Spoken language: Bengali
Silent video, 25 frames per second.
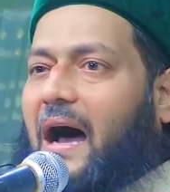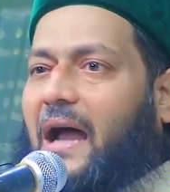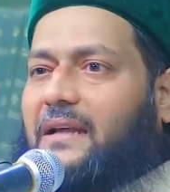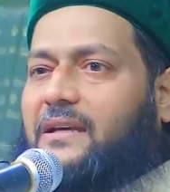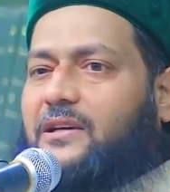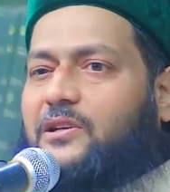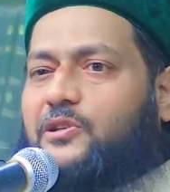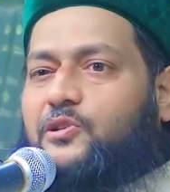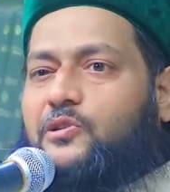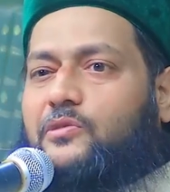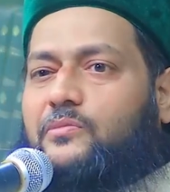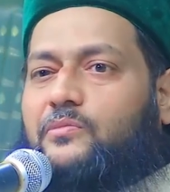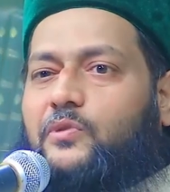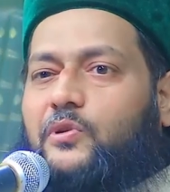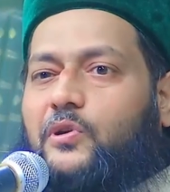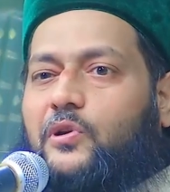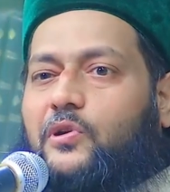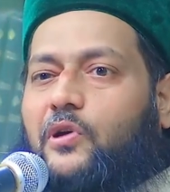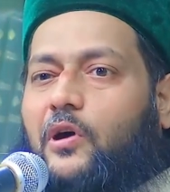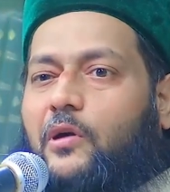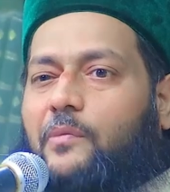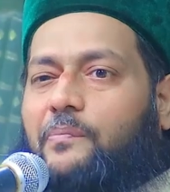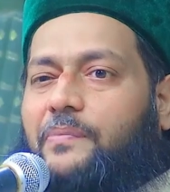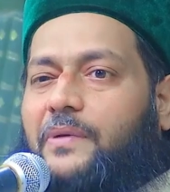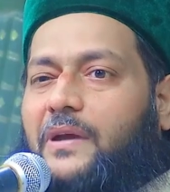আর কিছু
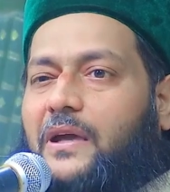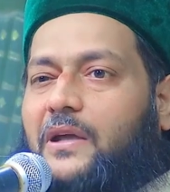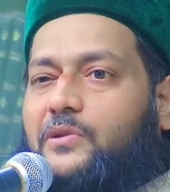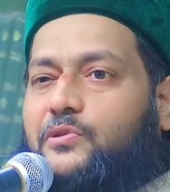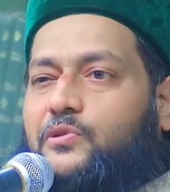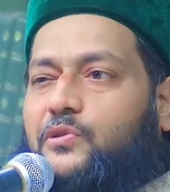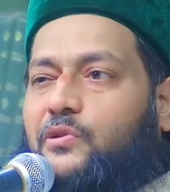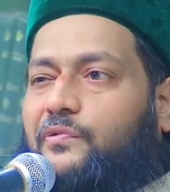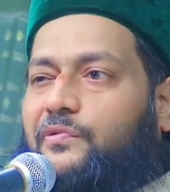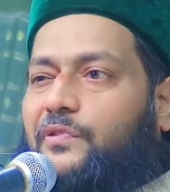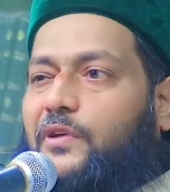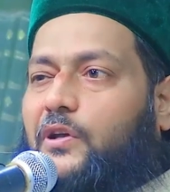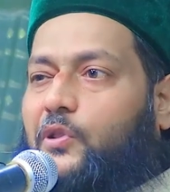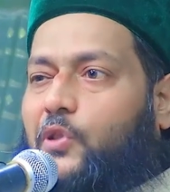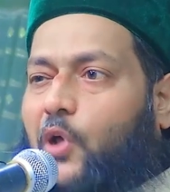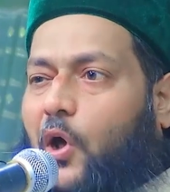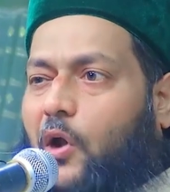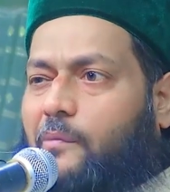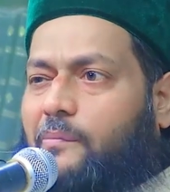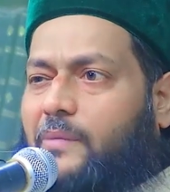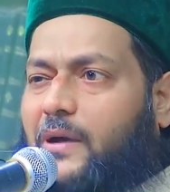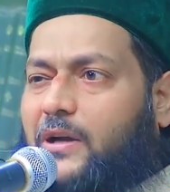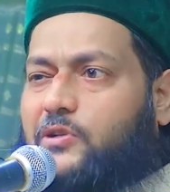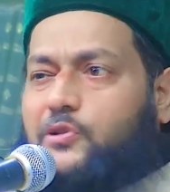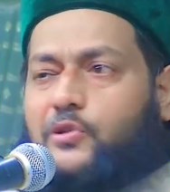মূর্খ পীর সুফি
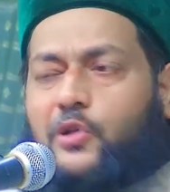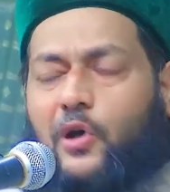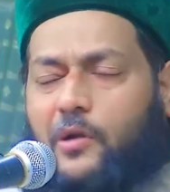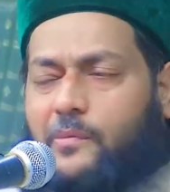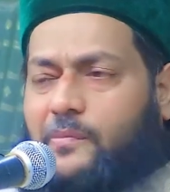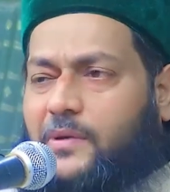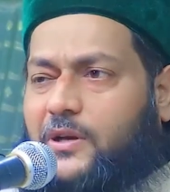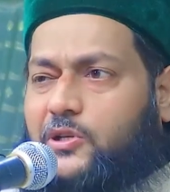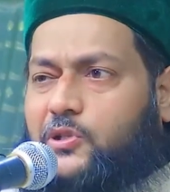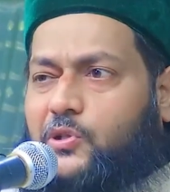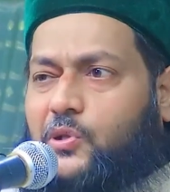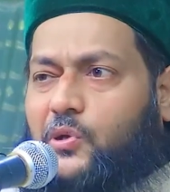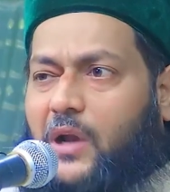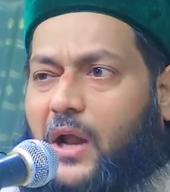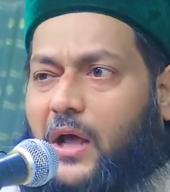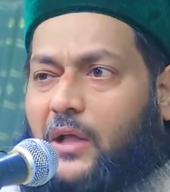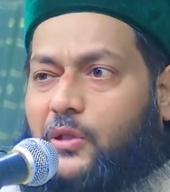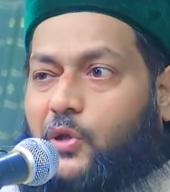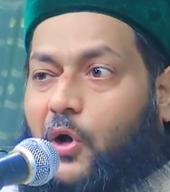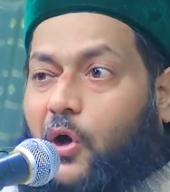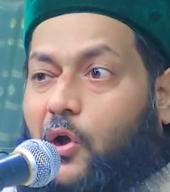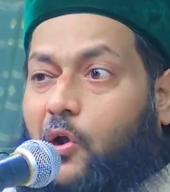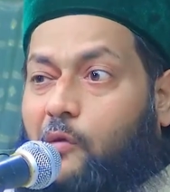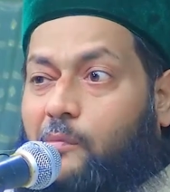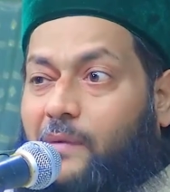দরবেশ দরবেশ তো না
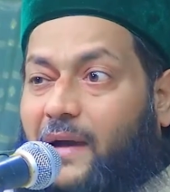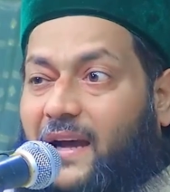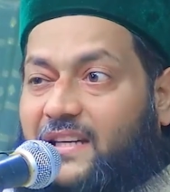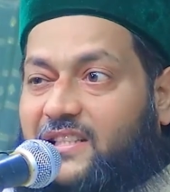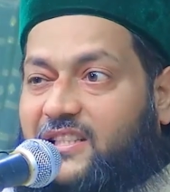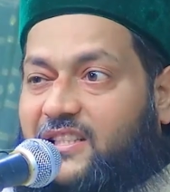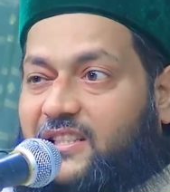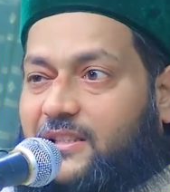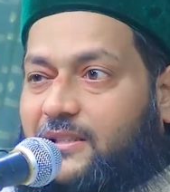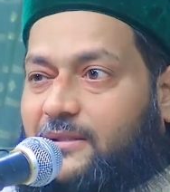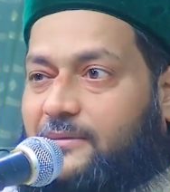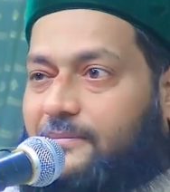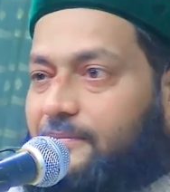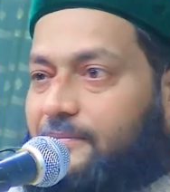ধরবেশ